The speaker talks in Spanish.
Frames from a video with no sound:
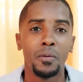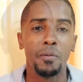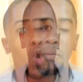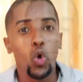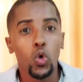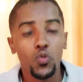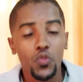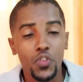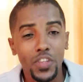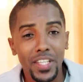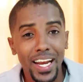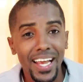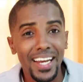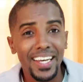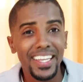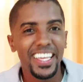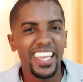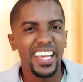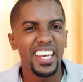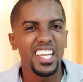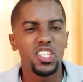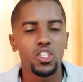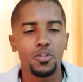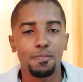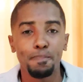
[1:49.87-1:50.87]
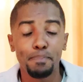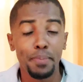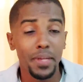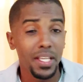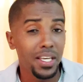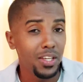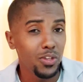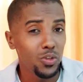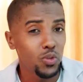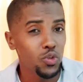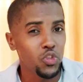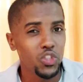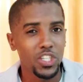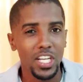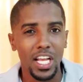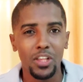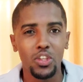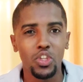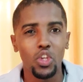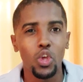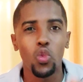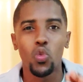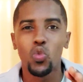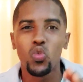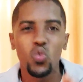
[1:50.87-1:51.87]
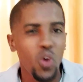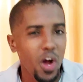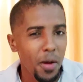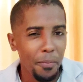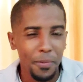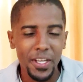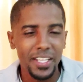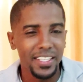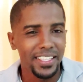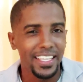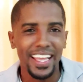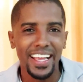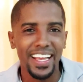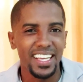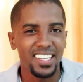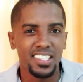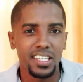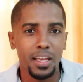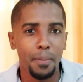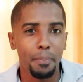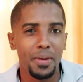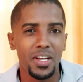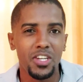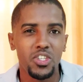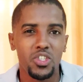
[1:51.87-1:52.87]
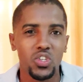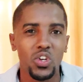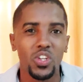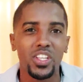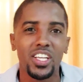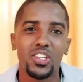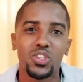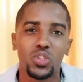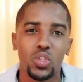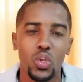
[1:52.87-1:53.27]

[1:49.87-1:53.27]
encontrar que el Espíritu Santo no habita en esa persona,